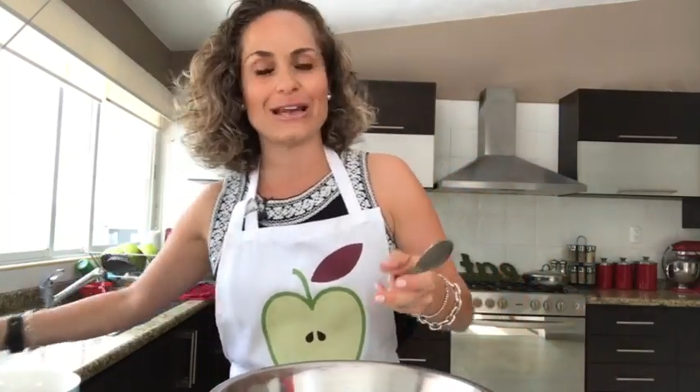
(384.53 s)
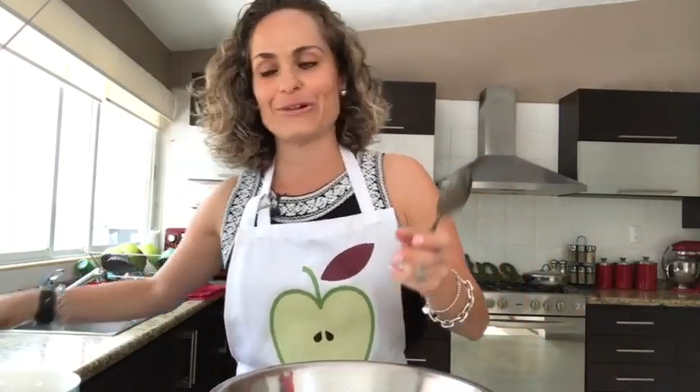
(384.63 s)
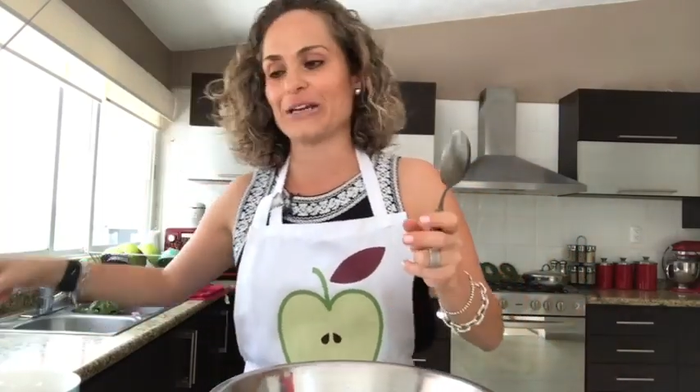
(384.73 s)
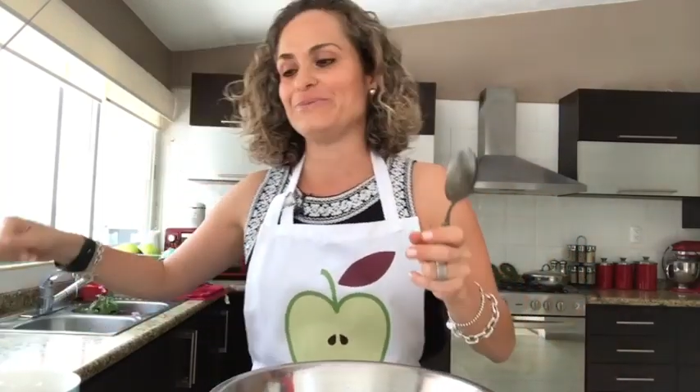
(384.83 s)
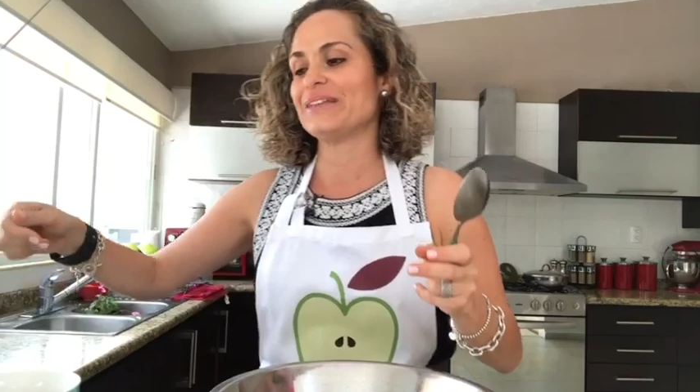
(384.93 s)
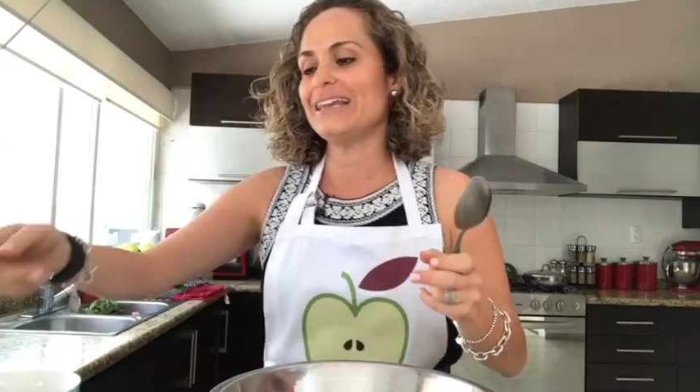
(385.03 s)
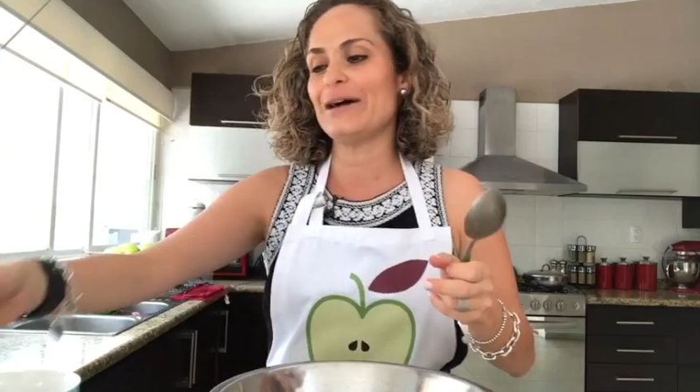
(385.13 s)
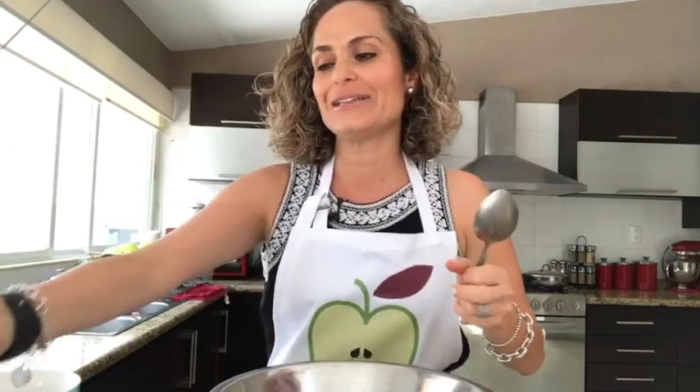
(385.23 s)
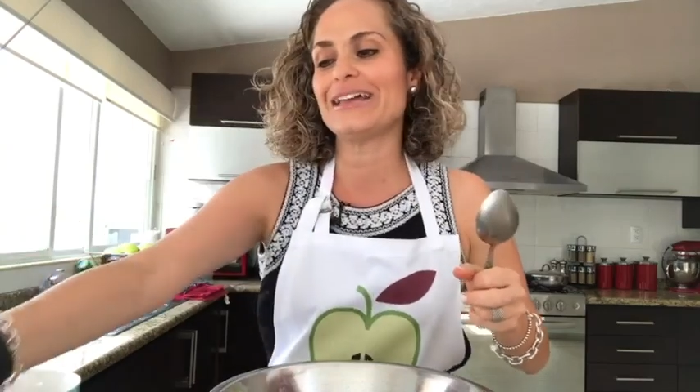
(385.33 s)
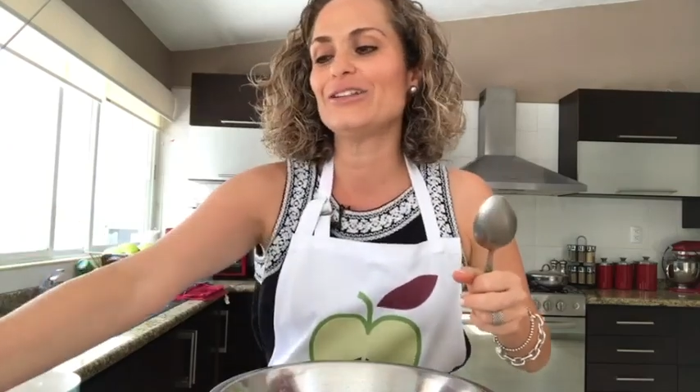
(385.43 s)
Bueno, y la
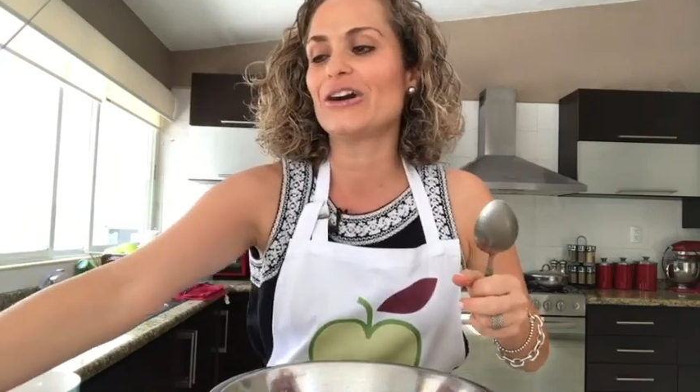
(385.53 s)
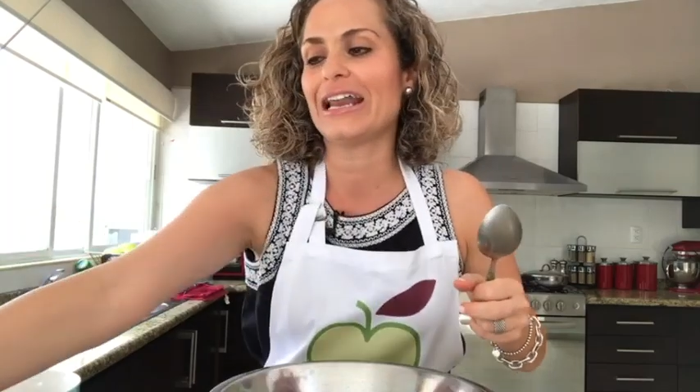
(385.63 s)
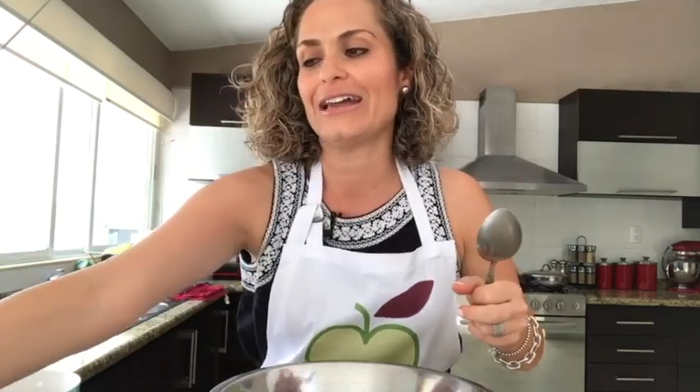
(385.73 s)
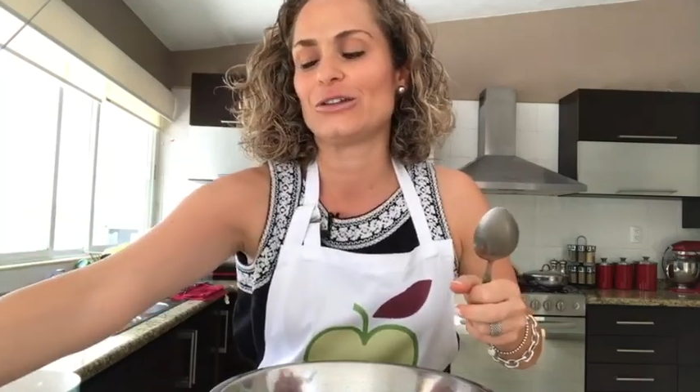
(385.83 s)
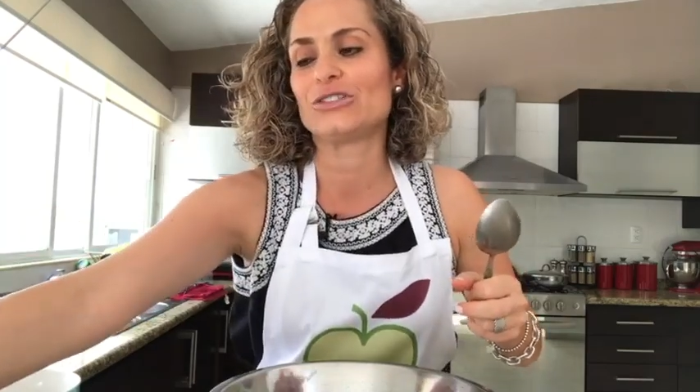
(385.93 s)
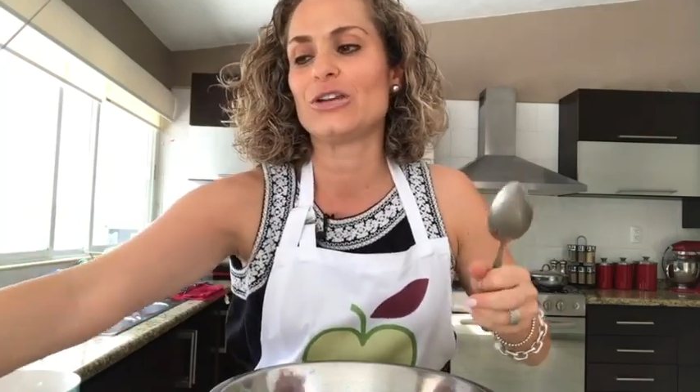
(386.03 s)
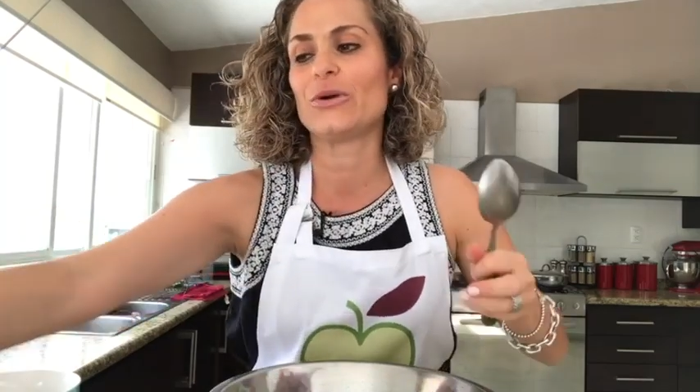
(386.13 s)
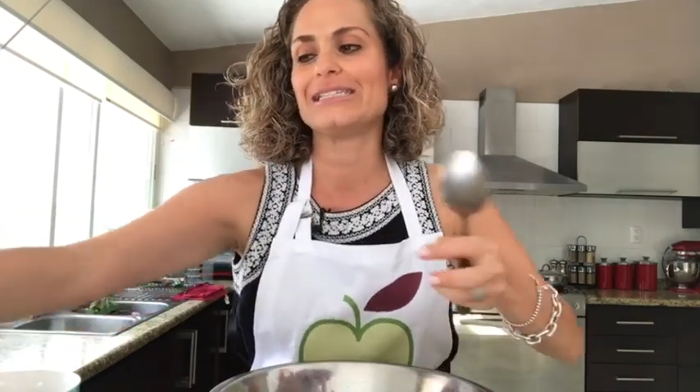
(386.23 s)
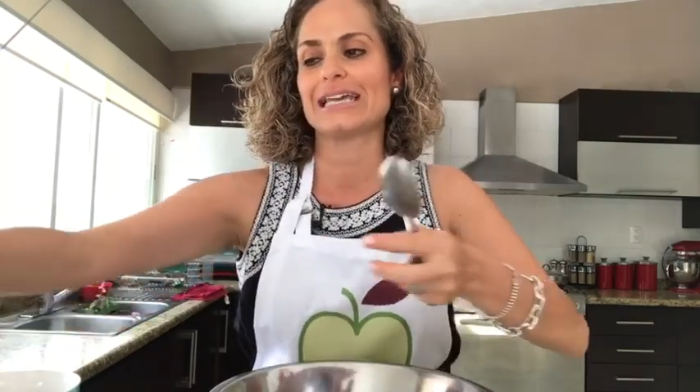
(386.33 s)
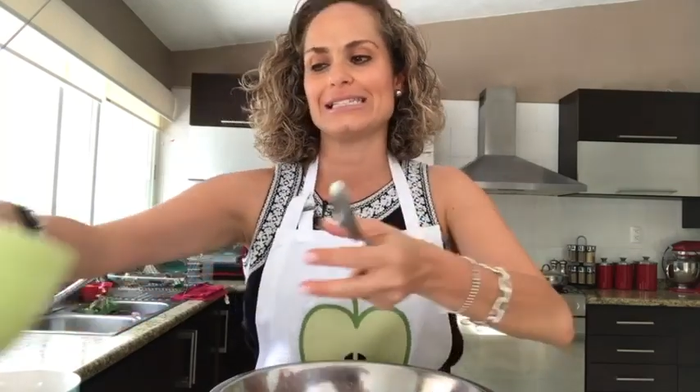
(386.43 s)
verdad no crean, o sea, no
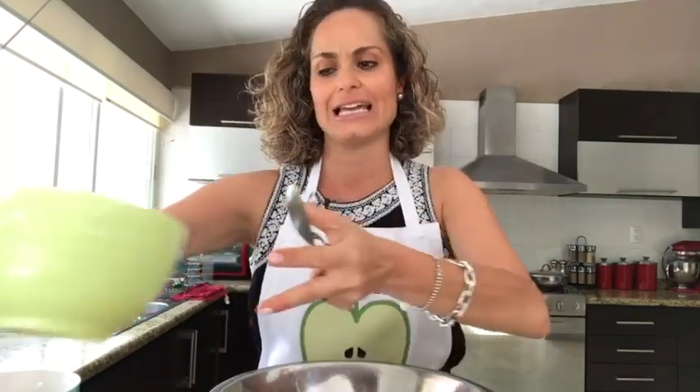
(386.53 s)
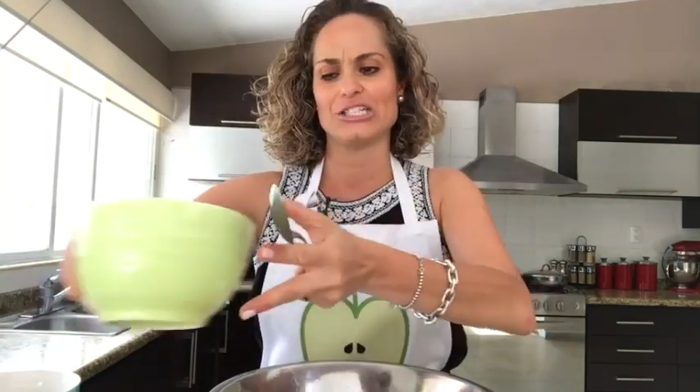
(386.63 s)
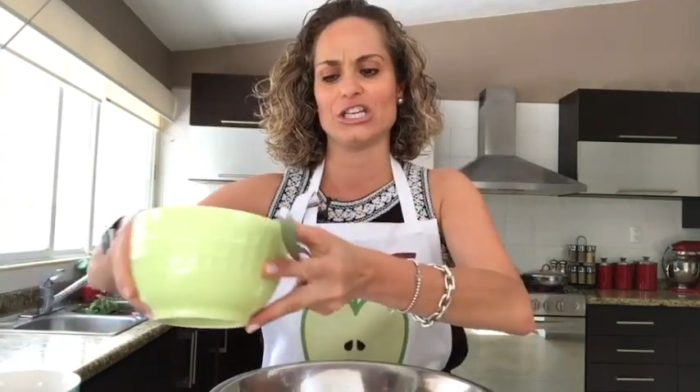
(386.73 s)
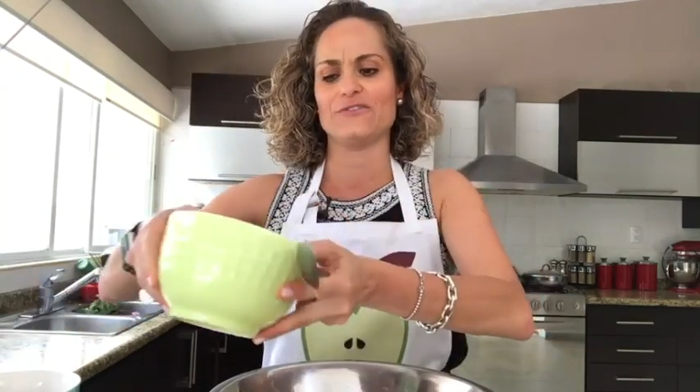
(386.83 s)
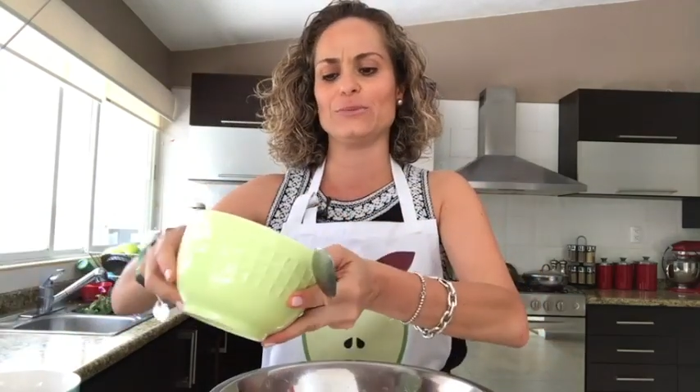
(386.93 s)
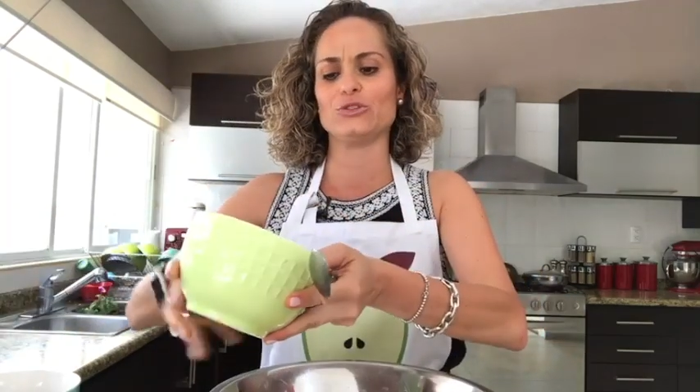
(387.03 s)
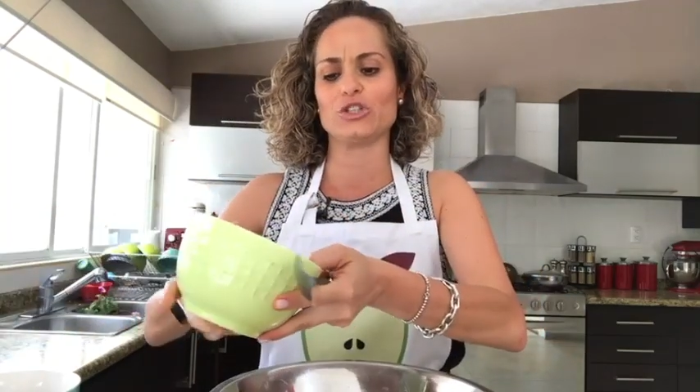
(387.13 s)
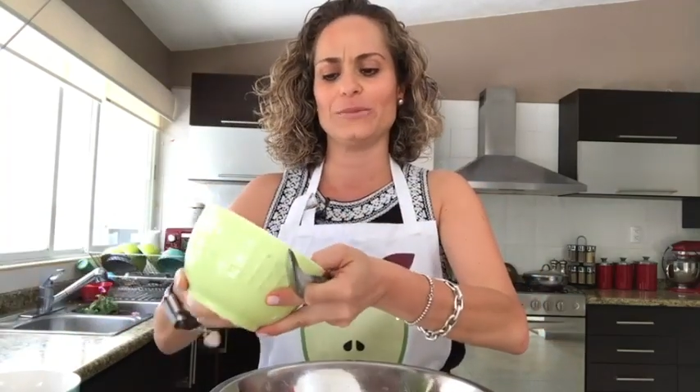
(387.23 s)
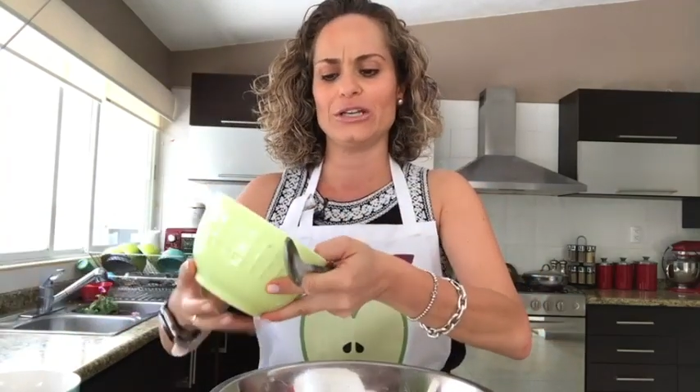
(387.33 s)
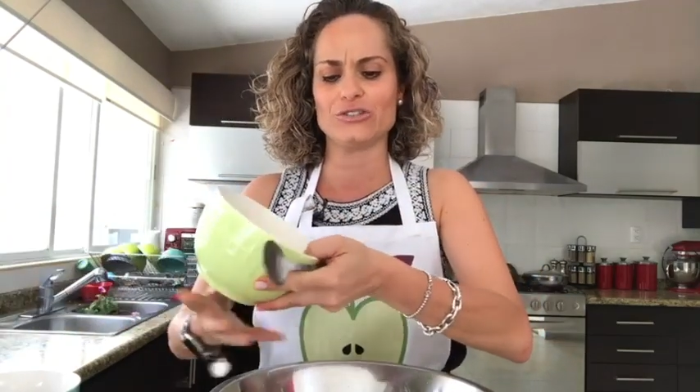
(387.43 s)
es que sea chef ni
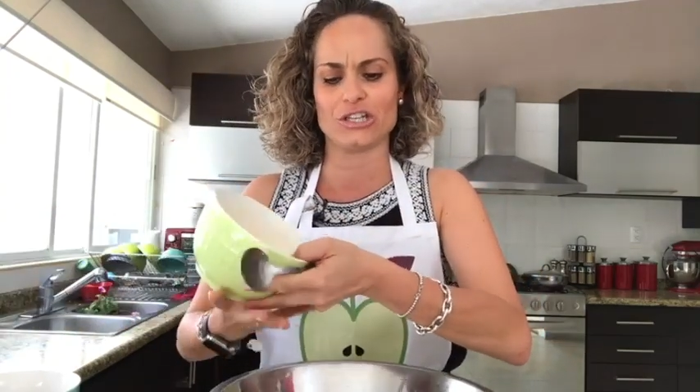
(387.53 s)
mucho menos,